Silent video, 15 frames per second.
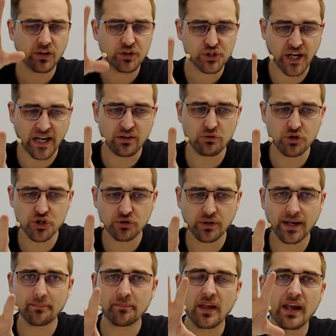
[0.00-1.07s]

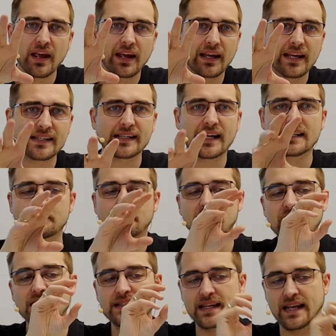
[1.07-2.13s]
Schenkungssteuer ist erstmal
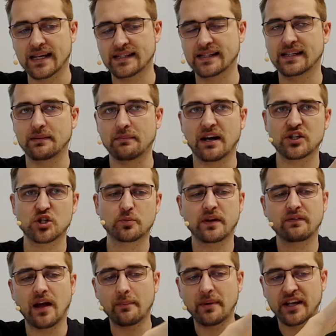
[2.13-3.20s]
hier das erste Thema. Also
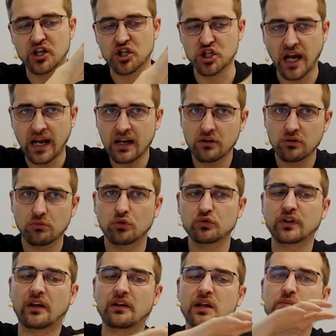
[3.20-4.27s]
sprich, wir haben ein Geschenk
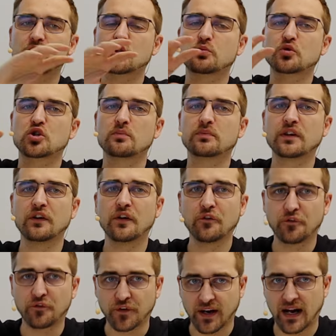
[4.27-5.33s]
und da gibt es bestimmte
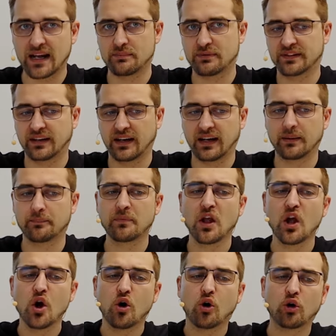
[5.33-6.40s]
Freibeträge.
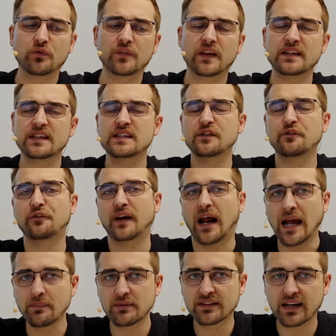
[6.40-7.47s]
Und diese
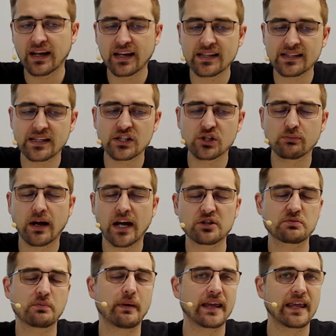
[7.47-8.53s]
Freibeträge sind zum
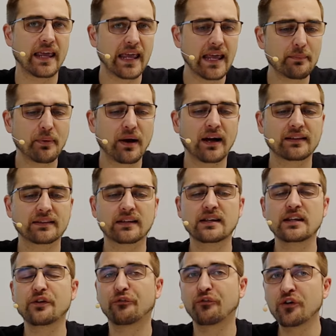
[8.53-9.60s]
Beispiel bei Ehepartnern
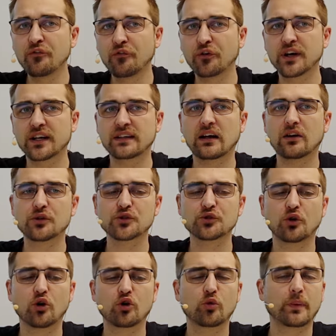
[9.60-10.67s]
hier 500.000
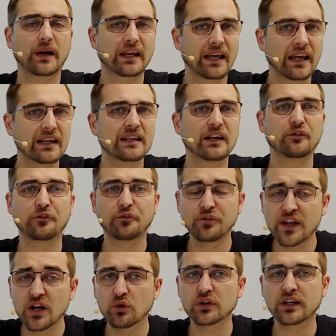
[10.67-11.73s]
Euro, bei Kindern
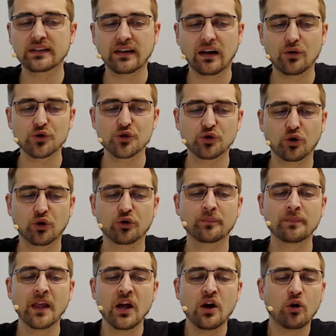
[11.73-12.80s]
400.000
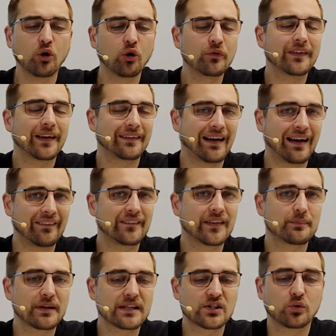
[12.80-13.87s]
Euro und an
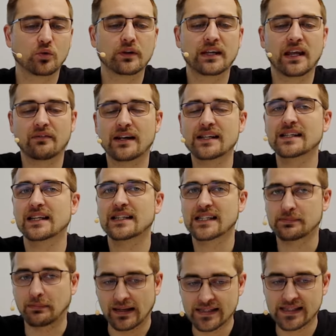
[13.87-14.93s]
andere Personen jeweils
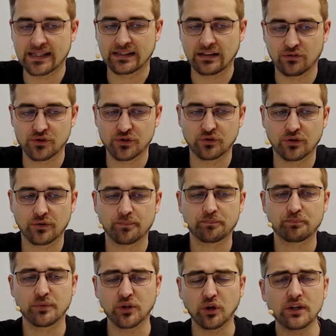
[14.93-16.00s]
20.000 Euro.
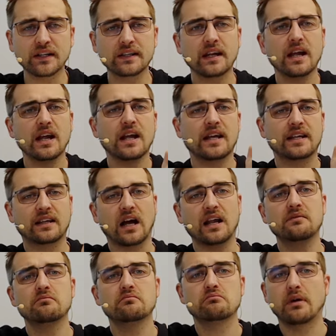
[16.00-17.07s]
Bedeutet, ich
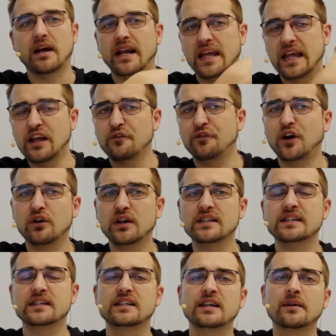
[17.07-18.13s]
kann meiner Ehefrau
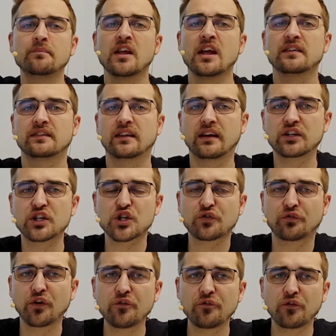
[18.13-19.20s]
jetzt hier
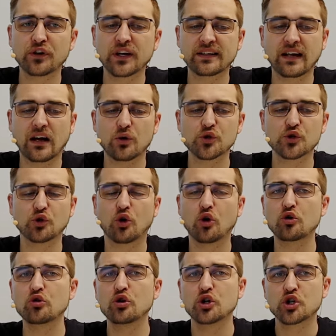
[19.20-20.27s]
theoretisch 500.000
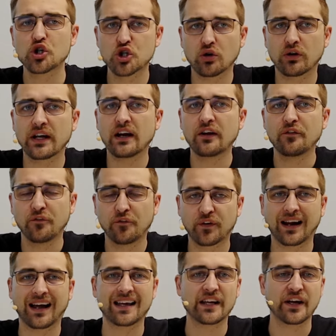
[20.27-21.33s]
Euro
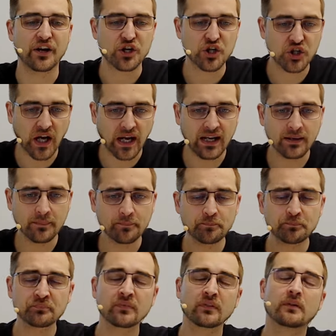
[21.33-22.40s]
steuerfrei
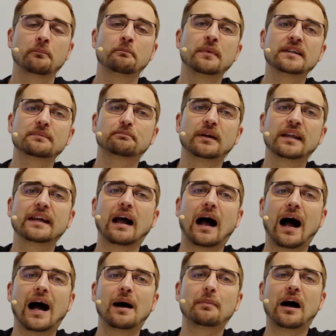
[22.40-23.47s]
schenken, mit Blick
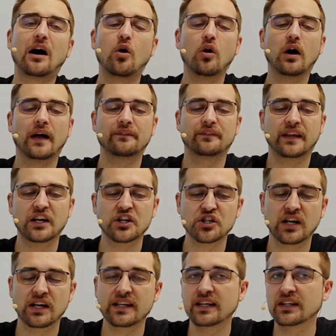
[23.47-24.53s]
aber auch an der
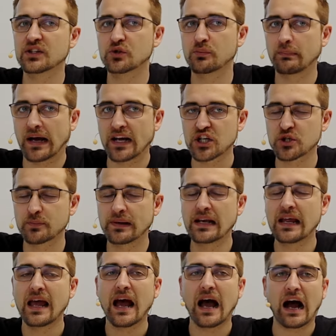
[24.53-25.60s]
Stelle hier zum
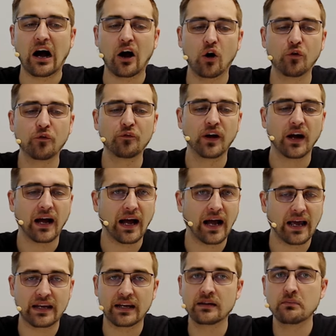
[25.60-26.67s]
Beispiel auf
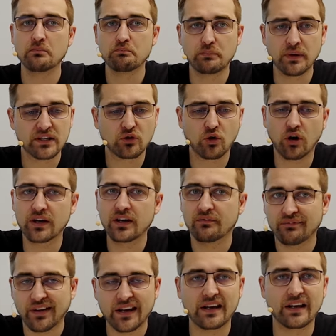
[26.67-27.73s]
einen Bitcoin,
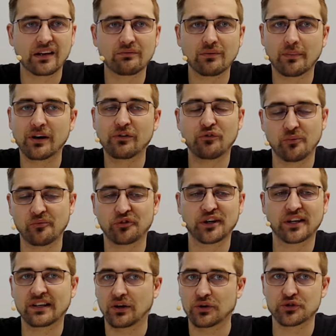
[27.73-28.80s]
wenn er irgendwann mal
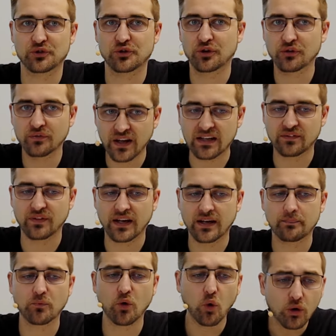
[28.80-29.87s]
500.000 Euro wert
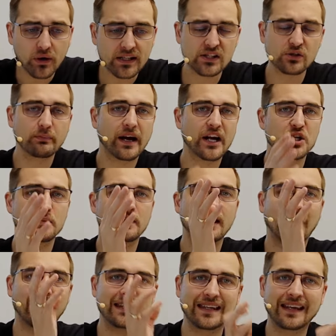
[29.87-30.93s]
wäre. Oder zum Beispiel
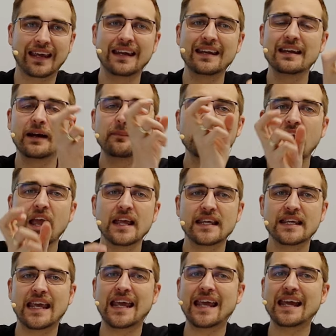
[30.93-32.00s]
an die Kinder,
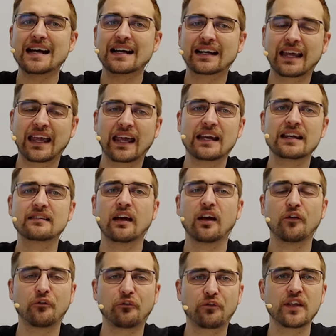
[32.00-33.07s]
je Kind
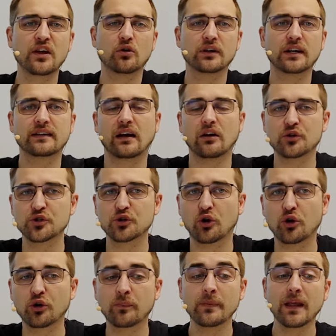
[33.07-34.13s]
400.000
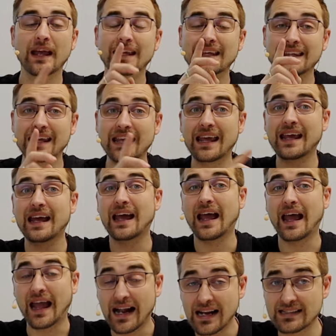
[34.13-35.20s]
Euro, je
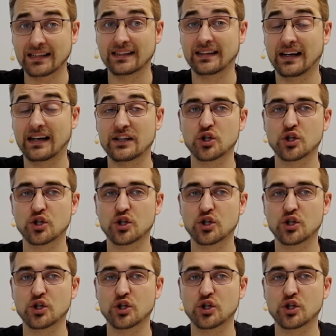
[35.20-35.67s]
Elternteil.